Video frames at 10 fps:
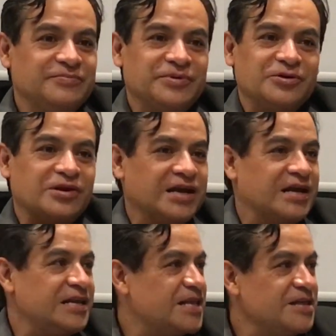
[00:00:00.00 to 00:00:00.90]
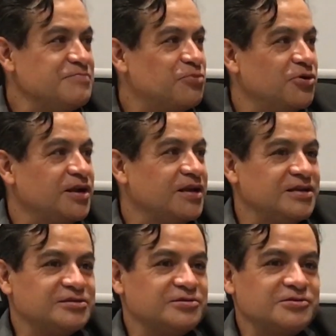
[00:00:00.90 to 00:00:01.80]
pero la calidad impone y
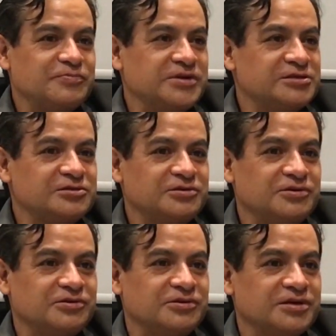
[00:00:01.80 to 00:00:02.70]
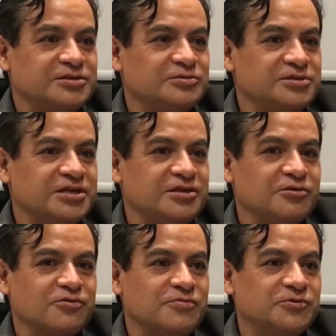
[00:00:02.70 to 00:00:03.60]
eso yo pienso es un
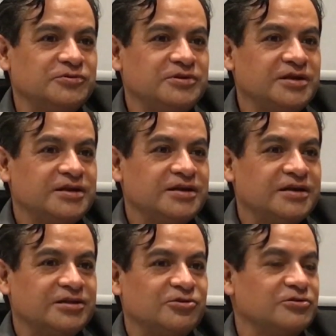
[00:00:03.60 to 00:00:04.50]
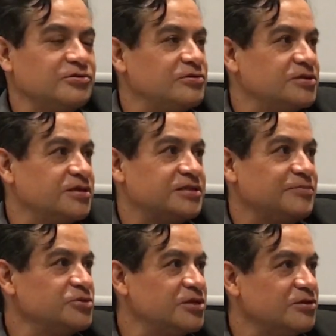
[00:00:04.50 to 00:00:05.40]
sentido común que todos los que
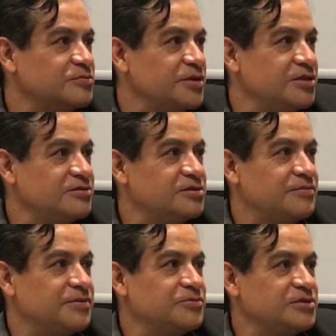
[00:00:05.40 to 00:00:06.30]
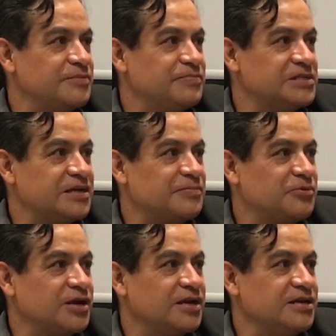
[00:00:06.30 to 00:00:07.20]
estamos en los medios debemos de empezar
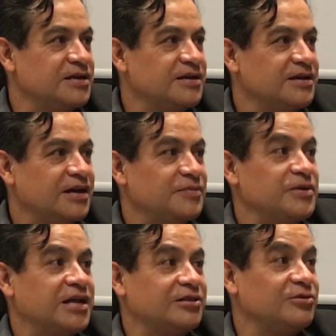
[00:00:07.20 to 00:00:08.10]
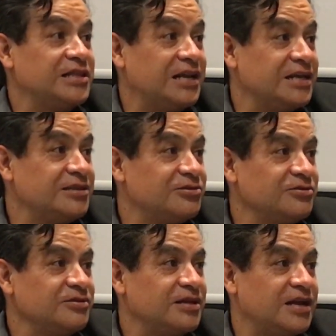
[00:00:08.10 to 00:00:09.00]
por ahí, admirando el talento
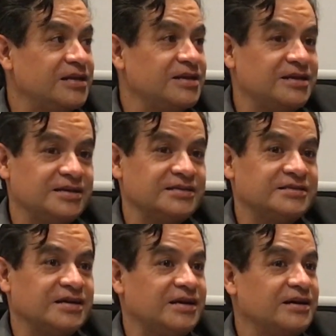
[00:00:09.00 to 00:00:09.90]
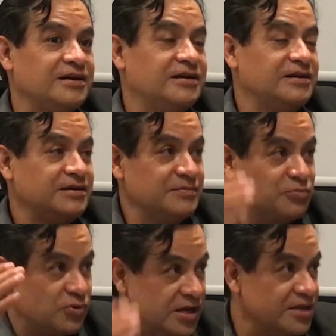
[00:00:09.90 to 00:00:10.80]
de alguien que está
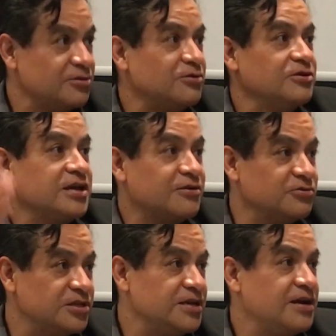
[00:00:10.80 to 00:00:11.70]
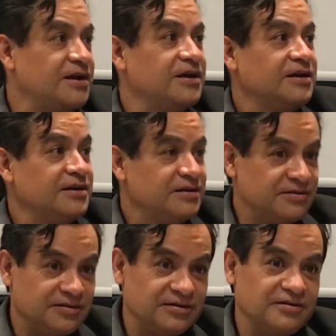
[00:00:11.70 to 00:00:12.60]
puliéndolo día con día.
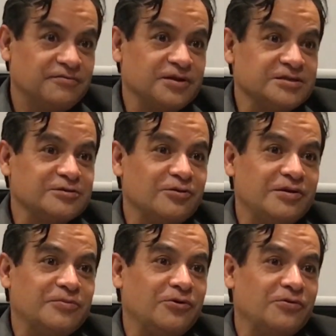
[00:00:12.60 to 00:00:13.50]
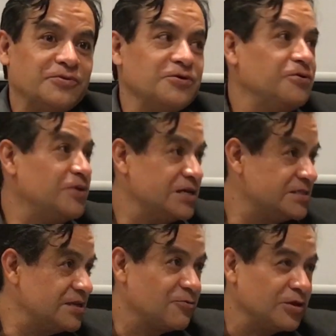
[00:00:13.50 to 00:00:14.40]
Eh, Francisco Lembo lo vio
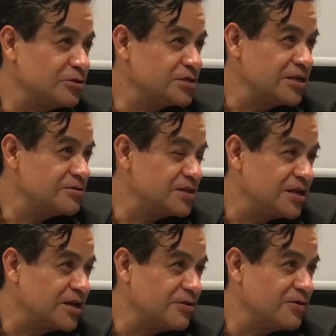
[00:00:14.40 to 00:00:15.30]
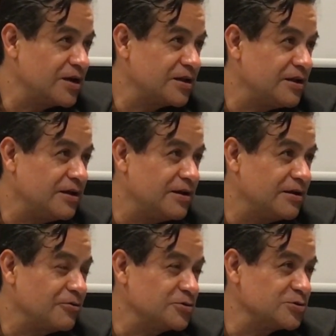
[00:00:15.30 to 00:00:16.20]
hace cuántos años en aquel
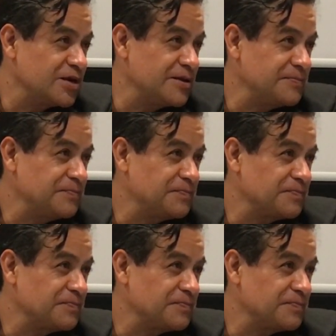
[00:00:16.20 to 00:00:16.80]
lugar con su hija?